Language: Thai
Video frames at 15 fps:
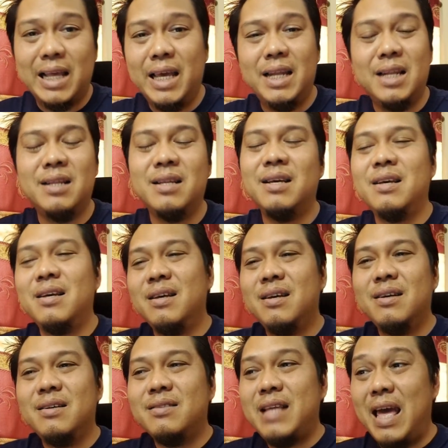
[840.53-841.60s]
กิน
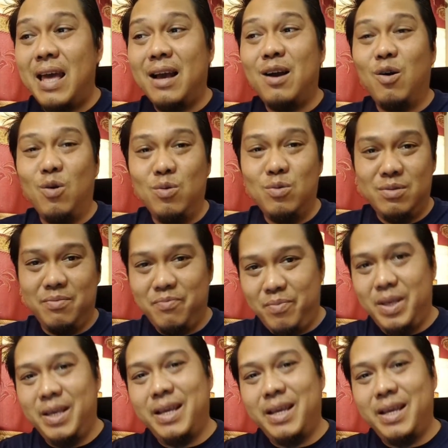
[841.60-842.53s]
แต่เขามี